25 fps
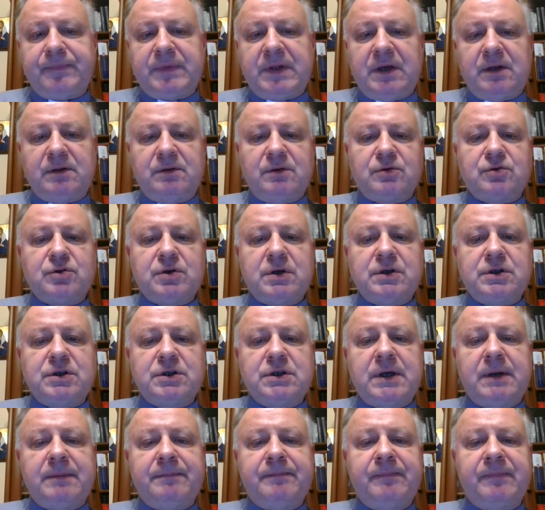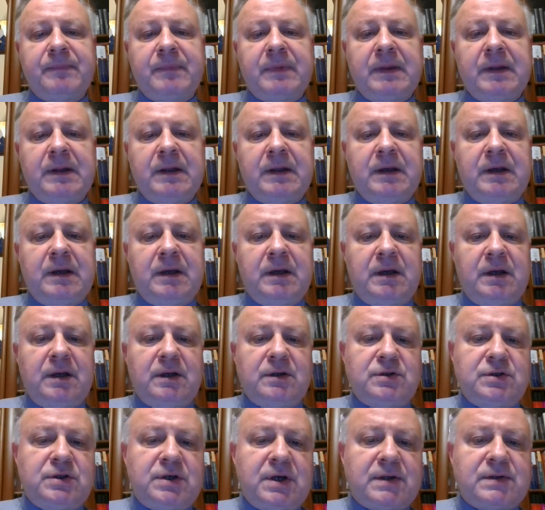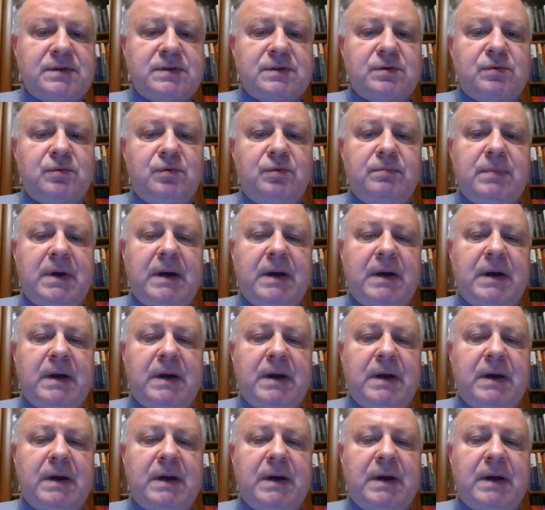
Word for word: Jednocześnie dziecku